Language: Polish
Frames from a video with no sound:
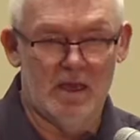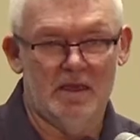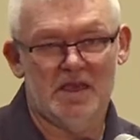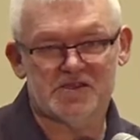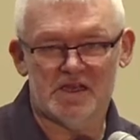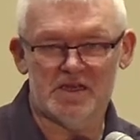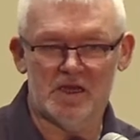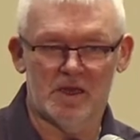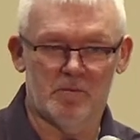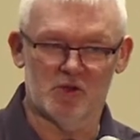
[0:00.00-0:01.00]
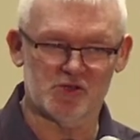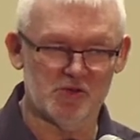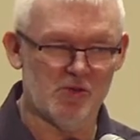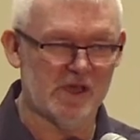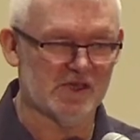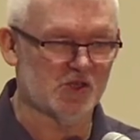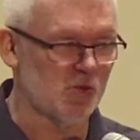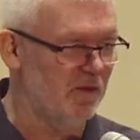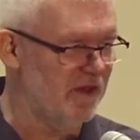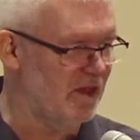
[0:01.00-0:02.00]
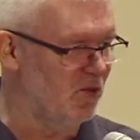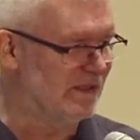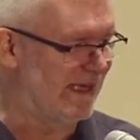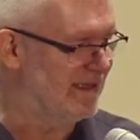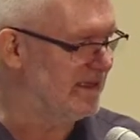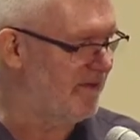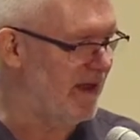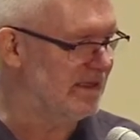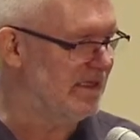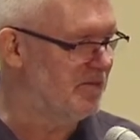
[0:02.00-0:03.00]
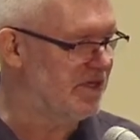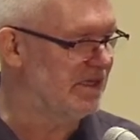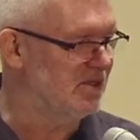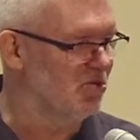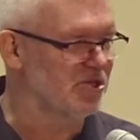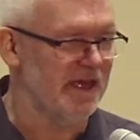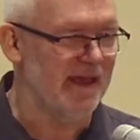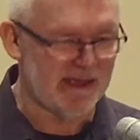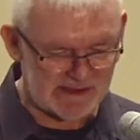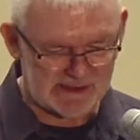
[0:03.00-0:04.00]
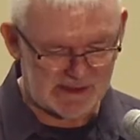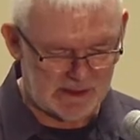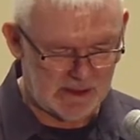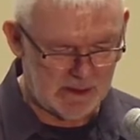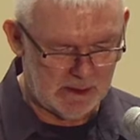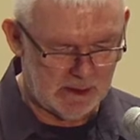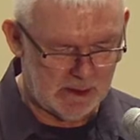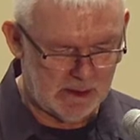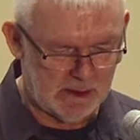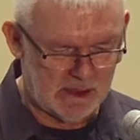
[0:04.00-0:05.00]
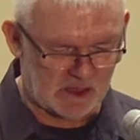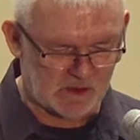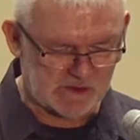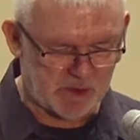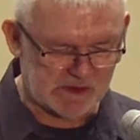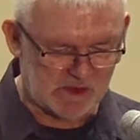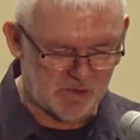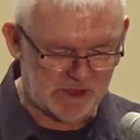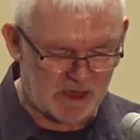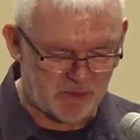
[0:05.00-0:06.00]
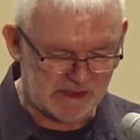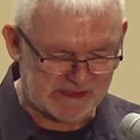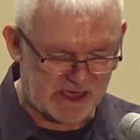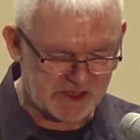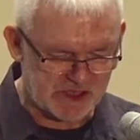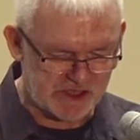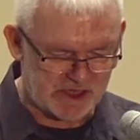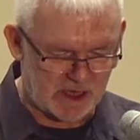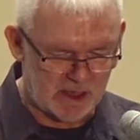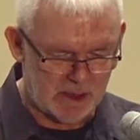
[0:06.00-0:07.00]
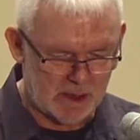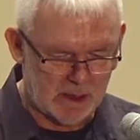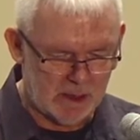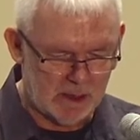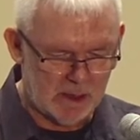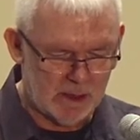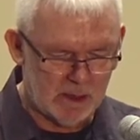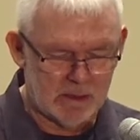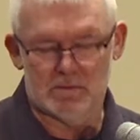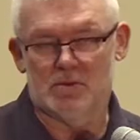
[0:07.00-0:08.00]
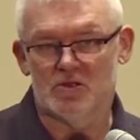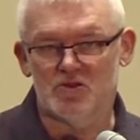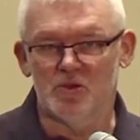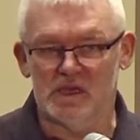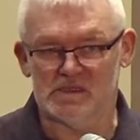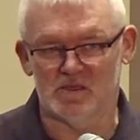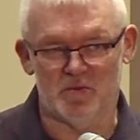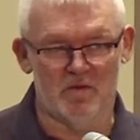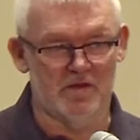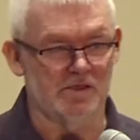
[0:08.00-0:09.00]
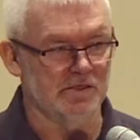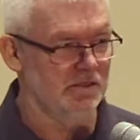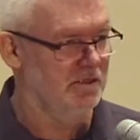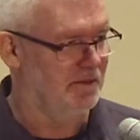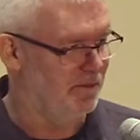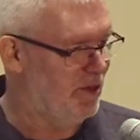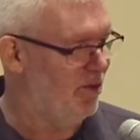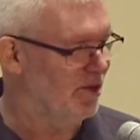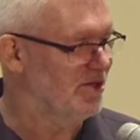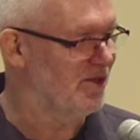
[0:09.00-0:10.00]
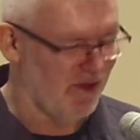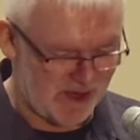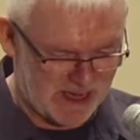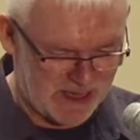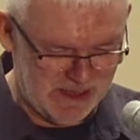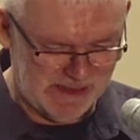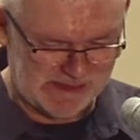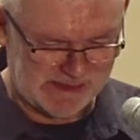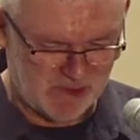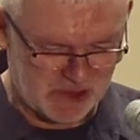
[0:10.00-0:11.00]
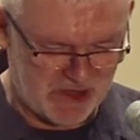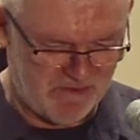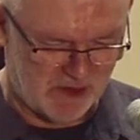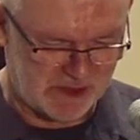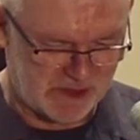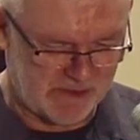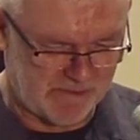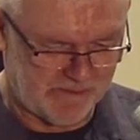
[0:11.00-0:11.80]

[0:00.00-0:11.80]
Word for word: Jeżeli poszukujesz człowieku satysfakcji przez duże S jako sposobu na pustkę życia, tu jest odpowiedź. Miłość do granic możliwości.